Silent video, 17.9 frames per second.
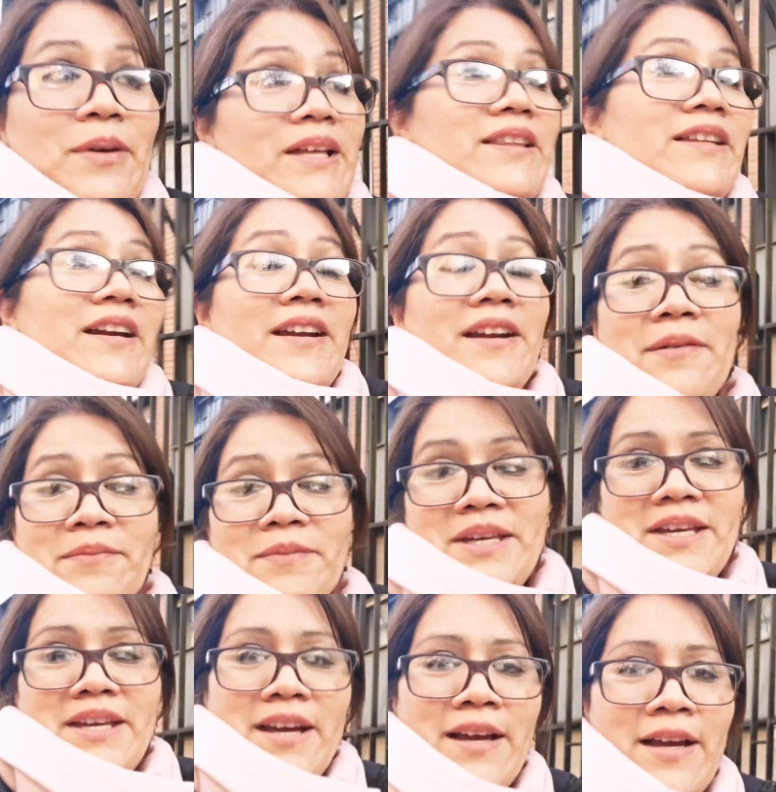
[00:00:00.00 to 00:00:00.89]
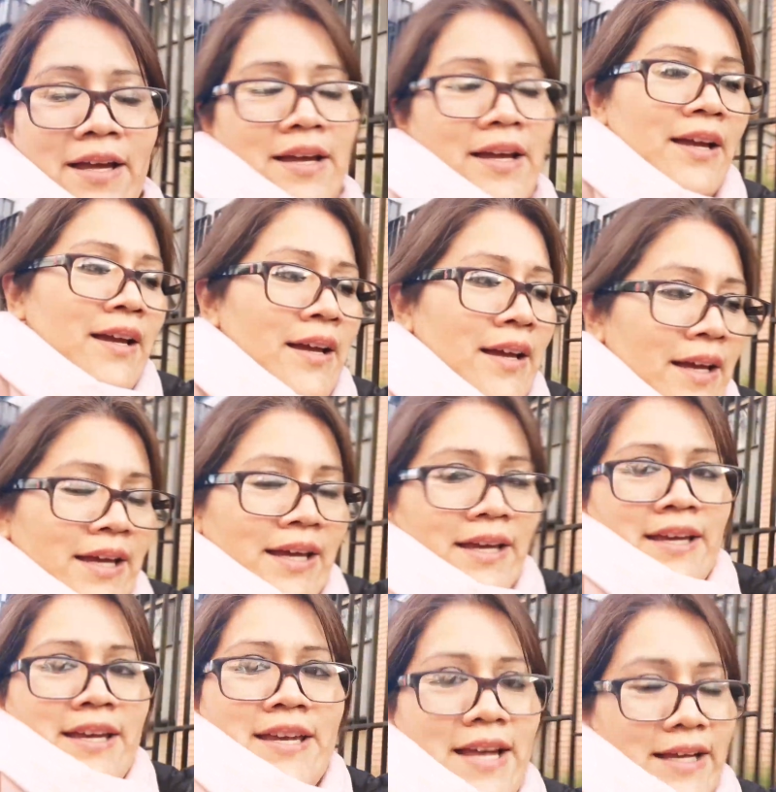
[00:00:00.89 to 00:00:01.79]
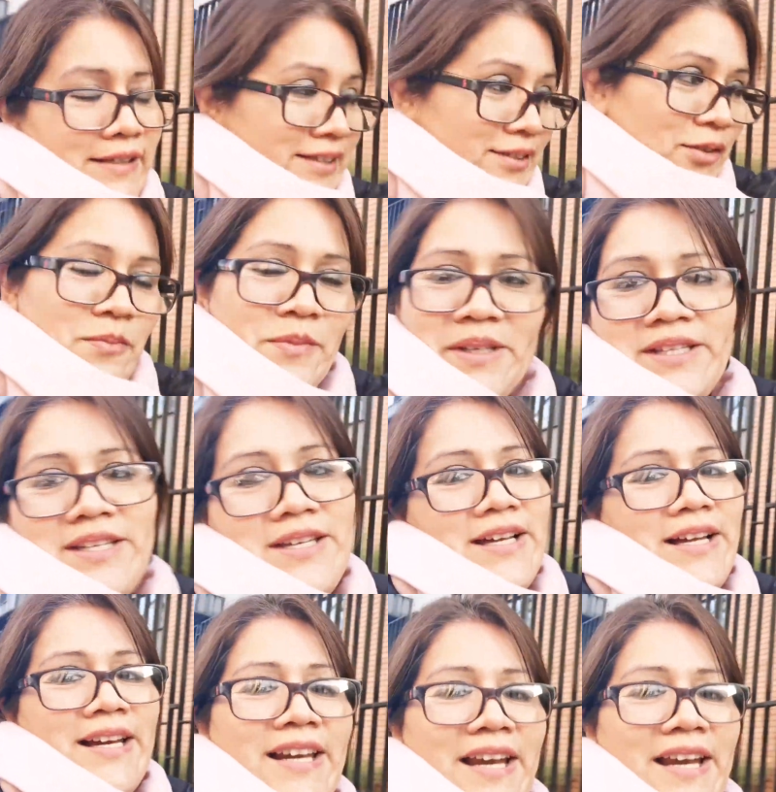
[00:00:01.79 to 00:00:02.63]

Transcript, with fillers: voy a traer a Mía y así son mis días.